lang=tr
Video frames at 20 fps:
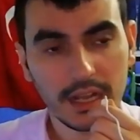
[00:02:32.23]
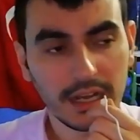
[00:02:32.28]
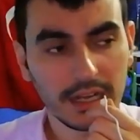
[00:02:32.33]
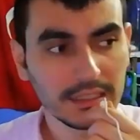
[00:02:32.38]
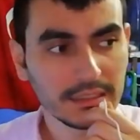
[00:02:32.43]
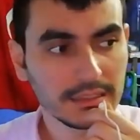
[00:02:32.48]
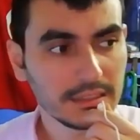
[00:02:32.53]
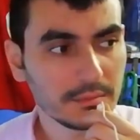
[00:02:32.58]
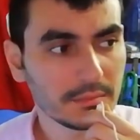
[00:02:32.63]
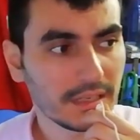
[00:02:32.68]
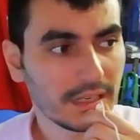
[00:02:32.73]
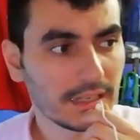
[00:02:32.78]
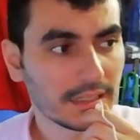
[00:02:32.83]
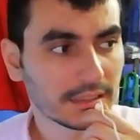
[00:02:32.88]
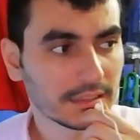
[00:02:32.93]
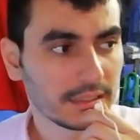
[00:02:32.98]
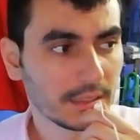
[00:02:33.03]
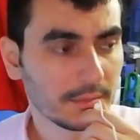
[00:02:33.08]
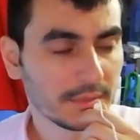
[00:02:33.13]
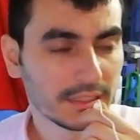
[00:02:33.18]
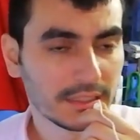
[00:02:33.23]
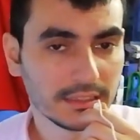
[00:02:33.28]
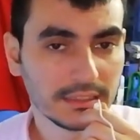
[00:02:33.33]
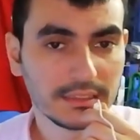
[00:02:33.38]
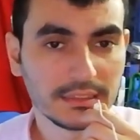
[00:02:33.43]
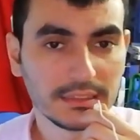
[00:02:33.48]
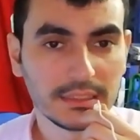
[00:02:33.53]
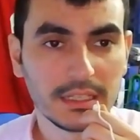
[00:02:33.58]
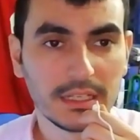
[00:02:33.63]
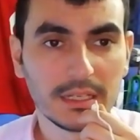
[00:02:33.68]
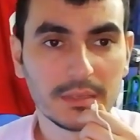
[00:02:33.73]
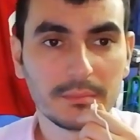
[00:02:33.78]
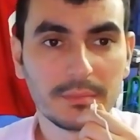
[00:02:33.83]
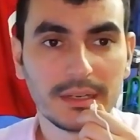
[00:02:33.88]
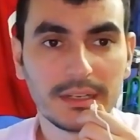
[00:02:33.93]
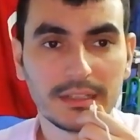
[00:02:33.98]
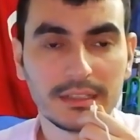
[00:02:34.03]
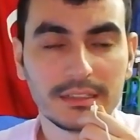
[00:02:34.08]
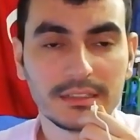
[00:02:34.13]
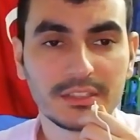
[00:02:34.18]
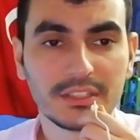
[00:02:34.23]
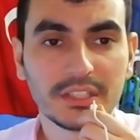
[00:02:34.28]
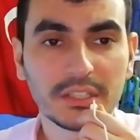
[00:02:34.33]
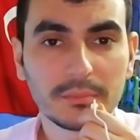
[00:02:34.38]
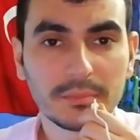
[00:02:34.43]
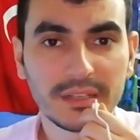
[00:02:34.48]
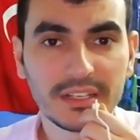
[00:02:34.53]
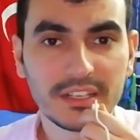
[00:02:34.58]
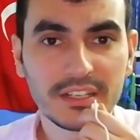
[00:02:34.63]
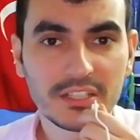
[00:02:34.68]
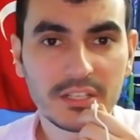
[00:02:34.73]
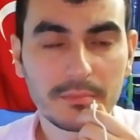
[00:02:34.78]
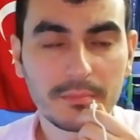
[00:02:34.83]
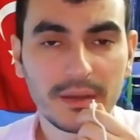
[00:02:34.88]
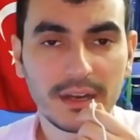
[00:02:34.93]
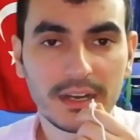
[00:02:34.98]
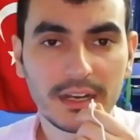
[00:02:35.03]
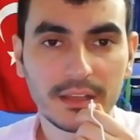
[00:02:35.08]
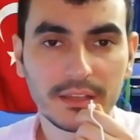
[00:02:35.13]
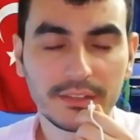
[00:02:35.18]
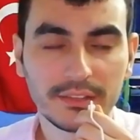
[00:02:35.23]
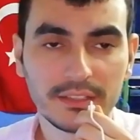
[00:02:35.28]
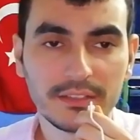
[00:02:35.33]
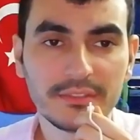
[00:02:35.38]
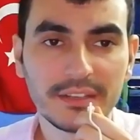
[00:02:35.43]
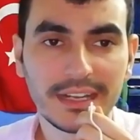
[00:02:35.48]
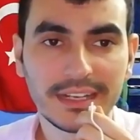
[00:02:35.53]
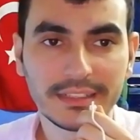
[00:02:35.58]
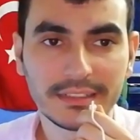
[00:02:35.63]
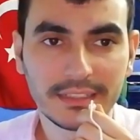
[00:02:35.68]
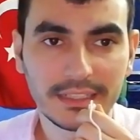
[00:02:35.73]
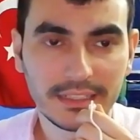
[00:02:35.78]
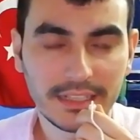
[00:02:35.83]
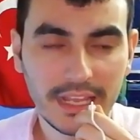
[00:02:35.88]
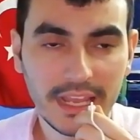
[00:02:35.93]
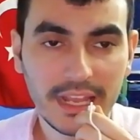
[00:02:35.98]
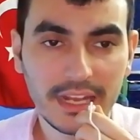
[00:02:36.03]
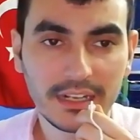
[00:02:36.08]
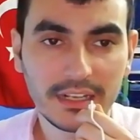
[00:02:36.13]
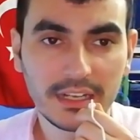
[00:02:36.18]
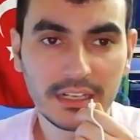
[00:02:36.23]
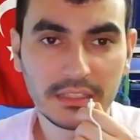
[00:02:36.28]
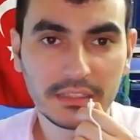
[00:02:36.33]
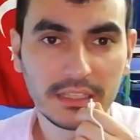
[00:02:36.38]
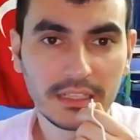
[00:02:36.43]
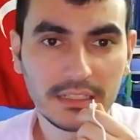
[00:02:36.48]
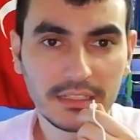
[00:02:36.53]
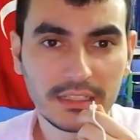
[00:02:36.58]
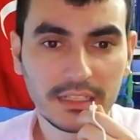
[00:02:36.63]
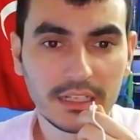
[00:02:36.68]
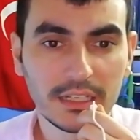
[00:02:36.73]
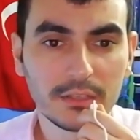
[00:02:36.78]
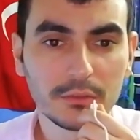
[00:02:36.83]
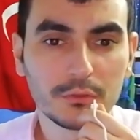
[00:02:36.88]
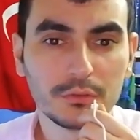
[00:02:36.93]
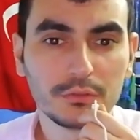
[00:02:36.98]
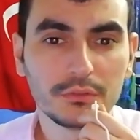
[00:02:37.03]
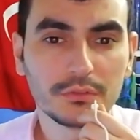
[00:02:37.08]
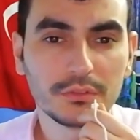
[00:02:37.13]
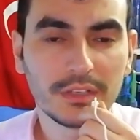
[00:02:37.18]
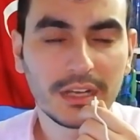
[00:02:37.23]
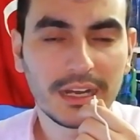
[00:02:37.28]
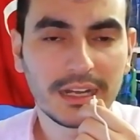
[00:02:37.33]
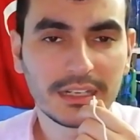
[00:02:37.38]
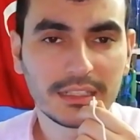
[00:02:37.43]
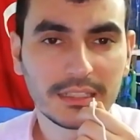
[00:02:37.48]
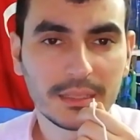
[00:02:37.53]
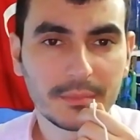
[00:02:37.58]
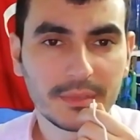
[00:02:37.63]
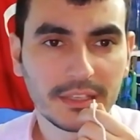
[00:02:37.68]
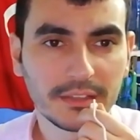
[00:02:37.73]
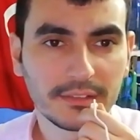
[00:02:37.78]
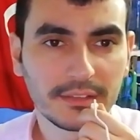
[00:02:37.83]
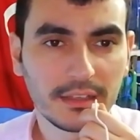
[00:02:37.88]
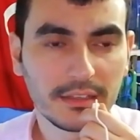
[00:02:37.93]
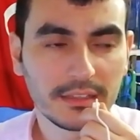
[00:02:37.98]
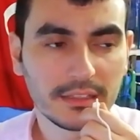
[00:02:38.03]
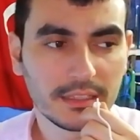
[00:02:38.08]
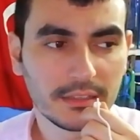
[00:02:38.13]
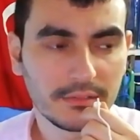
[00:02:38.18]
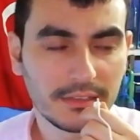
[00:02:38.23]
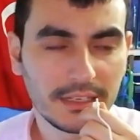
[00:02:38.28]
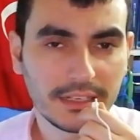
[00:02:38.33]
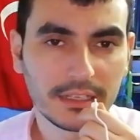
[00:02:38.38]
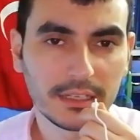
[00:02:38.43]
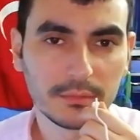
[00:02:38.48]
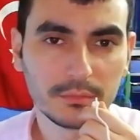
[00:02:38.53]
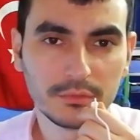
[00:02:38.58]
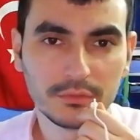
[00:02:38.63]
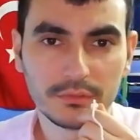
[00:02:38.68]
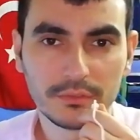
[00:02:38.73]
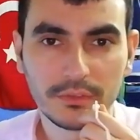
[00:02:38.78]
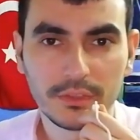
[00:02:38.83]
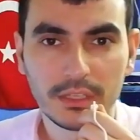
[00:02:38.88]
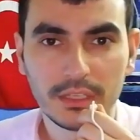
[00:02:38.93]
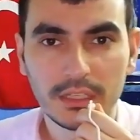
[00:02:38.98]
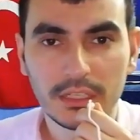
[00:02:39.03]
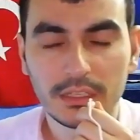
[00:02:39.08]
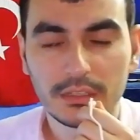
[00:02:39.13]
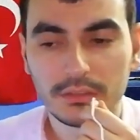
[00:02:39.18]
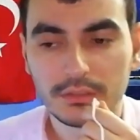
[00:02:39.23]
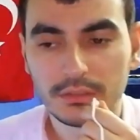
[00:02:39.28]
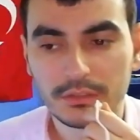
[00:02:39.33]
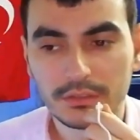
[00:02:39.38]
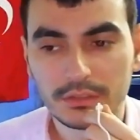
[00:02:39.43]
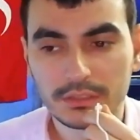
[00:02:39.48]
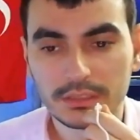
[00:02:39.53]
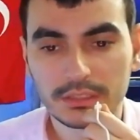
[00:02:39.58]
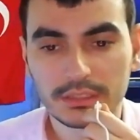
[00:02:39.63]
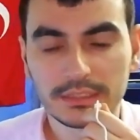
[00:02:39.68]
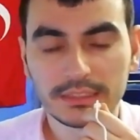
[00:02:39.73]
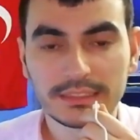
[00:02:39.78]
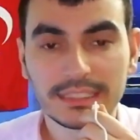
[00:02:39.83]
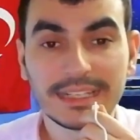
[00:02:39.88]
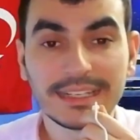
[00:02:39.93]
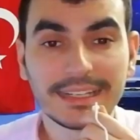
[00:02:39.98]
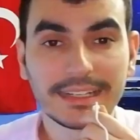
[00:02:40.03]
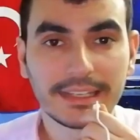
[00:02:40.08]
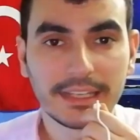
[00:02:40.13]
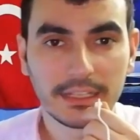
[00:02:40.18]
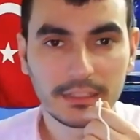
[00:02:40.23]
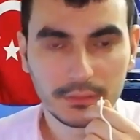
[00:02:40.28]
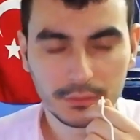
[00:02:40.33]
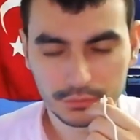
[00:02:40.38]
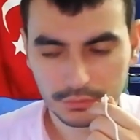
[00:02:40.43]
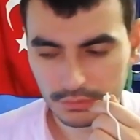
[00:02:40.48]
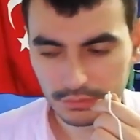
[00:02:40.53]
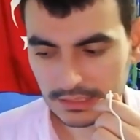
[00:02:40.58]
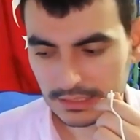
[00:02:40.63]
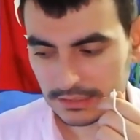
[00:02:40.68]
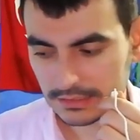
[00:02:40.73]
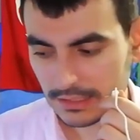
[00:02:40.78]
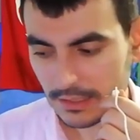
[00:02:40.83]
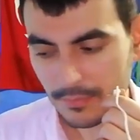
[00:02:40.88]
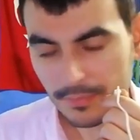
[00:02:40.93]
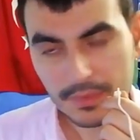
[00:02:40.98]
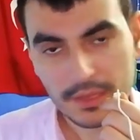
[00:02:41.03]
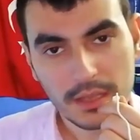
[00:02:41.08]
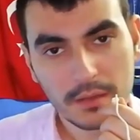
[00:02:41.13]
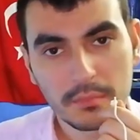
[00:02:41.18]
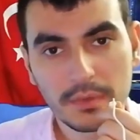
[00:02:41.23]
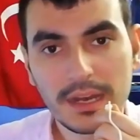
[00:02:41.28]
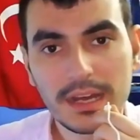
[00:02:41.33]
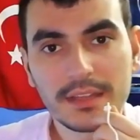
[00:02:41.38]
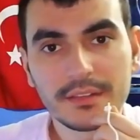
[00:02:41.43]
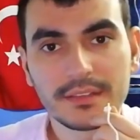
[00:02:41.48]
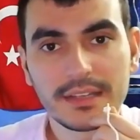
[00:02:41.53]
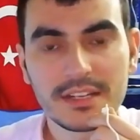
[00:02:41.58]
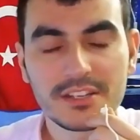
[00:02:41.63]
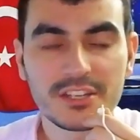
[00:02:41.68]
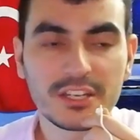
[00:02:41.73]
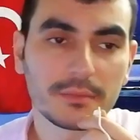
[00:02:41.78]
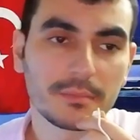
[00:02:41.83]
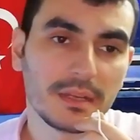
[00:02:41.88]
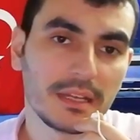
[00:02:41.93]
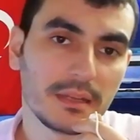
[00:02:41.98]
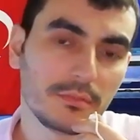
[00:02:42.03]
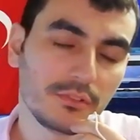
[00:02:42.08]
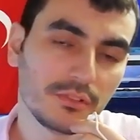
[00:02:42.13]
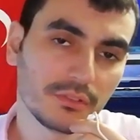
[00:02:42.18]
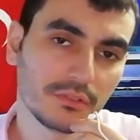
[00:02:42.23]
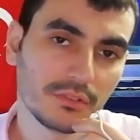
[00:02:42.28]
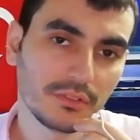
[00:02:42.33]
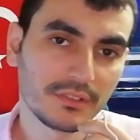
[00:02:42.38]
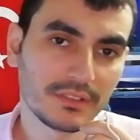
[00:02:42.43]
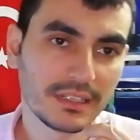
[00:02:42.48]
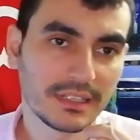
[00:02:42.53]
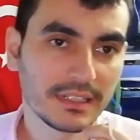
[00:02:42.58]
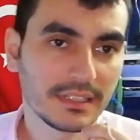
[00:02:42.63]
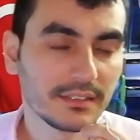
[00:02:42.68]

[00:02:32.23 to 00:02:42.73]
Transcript: Aldığım Artemiya'nın çıkmayınca parasını verdiler. En kaliteli kutu Artemia Salina var ya bu. O e, teneke kutularda. Bazen çıkmayabiliyor dostlar.